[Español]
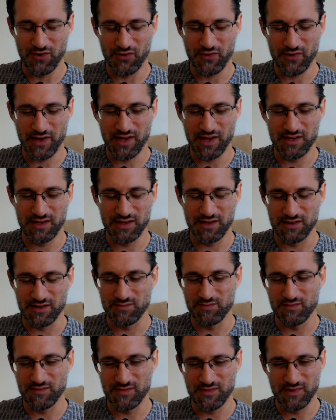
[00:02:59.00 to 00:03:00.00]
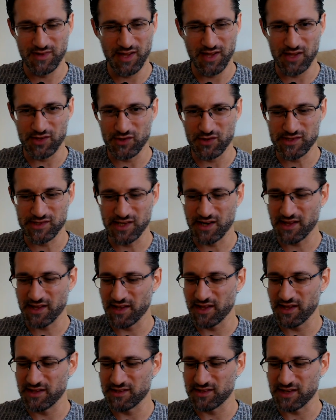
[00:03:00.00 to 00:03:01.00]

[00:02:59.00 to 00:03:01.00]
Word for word: y, a no ser que,